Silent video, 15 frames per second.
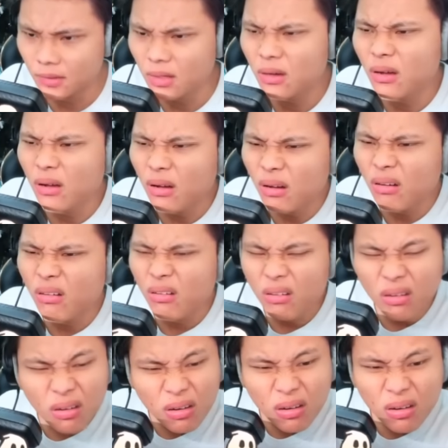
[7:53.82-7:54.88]
cửa hàng của
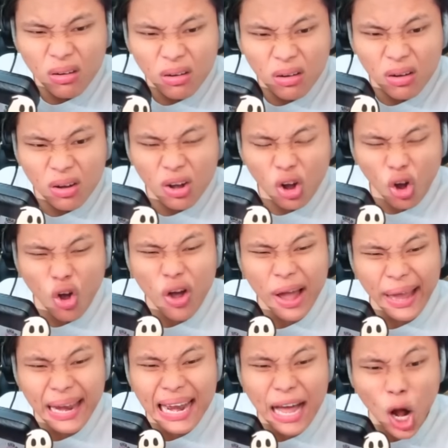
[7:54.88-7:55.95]
DaFuq và tấm. Có
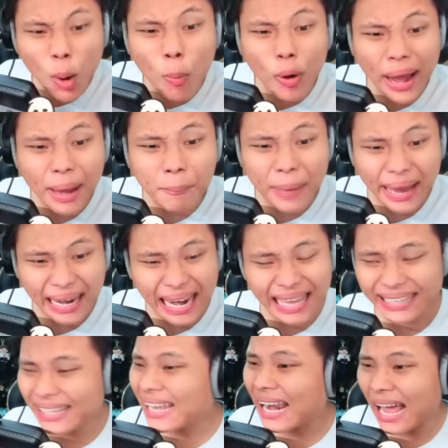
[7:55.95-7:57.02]
nghĩa là có một khác biệt là
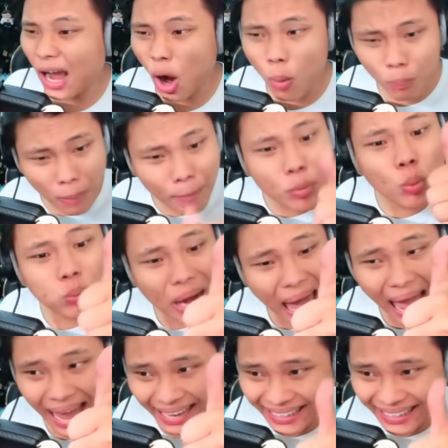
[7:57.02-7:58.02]
chắc là không bấm nút like.